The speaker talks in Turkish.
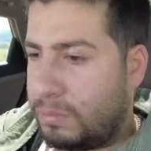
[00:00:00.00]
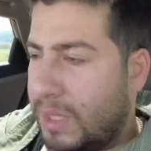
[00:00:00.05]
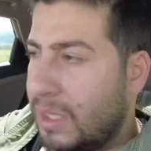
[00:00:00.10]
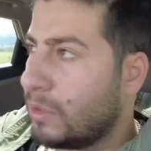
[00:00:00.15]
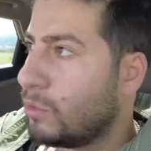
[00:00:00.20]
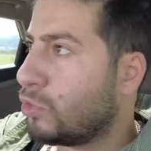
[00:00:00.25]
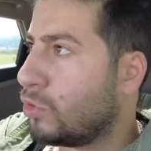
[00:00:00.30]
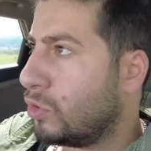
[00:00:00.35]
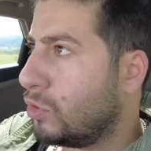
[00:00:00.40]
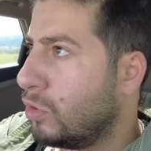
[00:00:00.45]
Ben
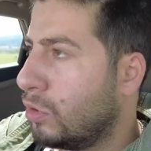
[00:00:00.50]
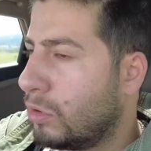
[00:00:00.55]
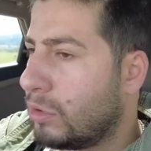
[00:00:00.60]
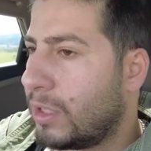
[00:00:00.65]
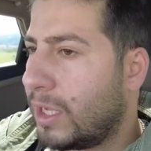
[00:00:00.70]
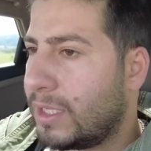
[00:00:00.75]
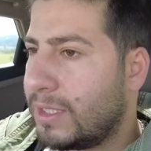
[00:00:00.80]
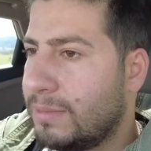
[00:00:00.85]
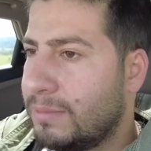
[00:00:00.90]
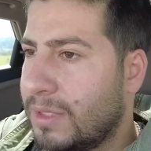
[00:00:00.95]
uzun
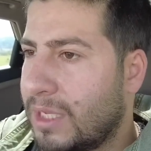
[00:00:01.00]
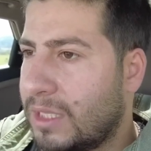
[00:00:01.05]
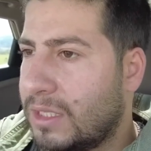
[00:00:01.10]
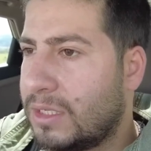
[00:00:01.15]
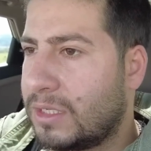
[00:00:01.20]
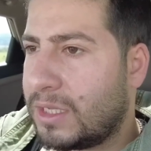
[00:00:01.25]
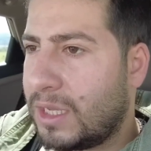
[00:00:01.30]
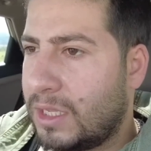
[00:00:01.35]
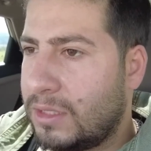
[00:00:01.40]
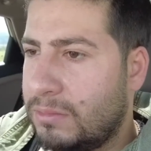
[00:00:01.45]
yoldaydım.
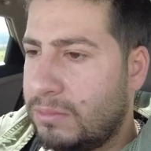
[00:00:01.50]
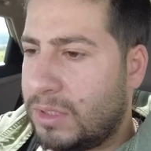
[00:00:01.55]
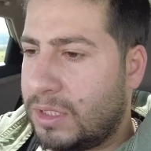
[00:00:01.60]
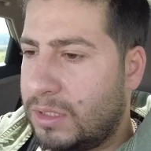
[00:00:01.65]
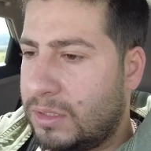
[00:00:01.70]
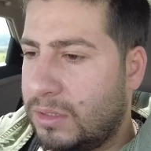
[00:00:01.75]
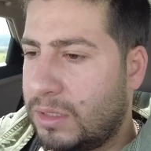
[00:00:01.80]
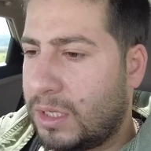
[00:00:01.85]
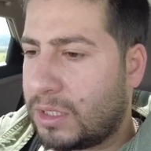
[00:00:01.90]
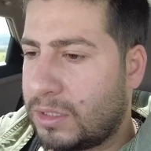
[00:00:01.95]
Gelirken
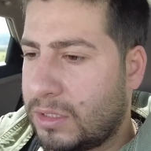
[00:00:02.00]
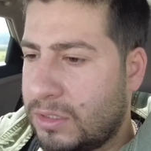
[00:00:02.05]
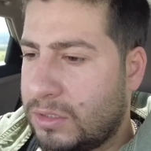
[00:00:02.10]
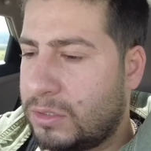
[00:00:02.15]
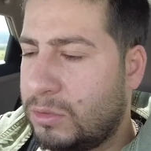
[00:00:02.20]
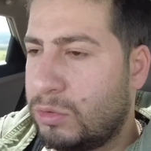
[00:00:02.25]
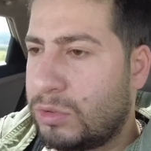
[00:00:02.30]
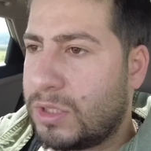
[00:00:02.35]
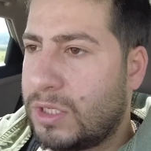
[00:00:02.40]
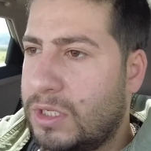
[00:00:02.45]
bir
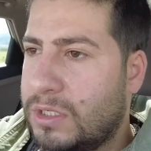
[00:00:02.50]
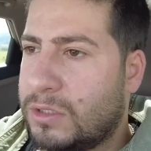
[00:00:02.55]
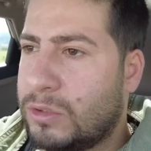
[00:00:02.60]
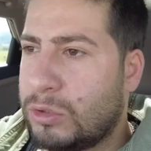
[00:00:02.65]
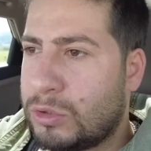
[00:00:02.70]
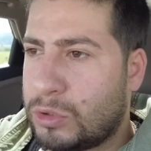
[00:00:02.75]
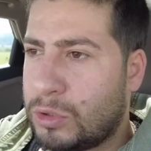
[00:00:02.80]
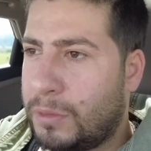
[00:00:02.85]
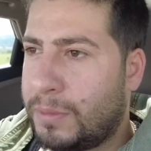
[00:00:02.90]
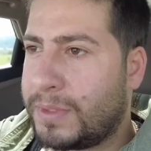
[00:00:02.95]
yaklaşık
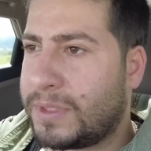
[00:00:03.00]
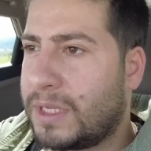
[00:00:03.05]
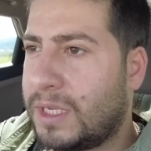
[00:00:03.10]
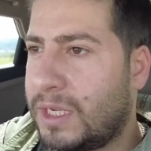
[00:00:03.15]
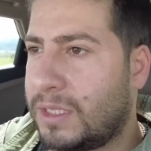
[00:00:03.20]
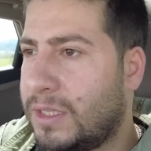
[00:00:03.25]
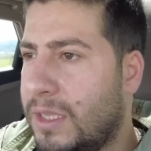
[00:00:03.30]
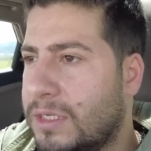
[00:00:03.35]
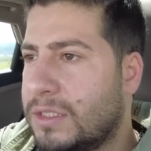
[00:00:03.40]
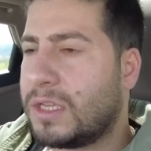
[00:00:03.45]
150-200 kilometre
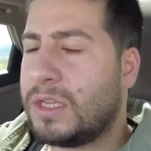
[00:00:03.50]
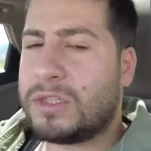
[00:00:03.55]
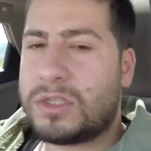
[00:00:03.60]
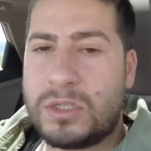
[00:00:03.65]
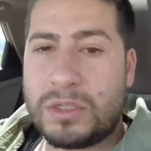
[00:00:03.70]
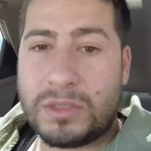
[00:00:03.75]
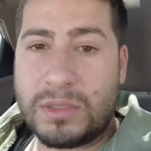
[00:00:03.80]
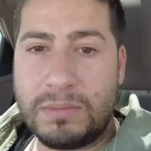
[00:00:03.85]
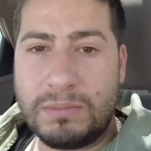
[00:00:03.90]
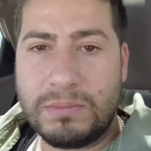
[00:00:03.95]
kadar
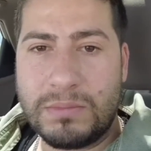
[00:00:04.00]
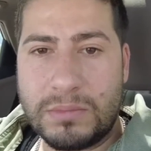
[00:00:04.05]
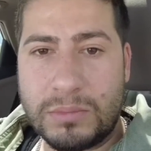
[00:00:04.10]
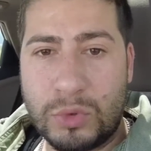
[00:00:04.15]
geçirdim.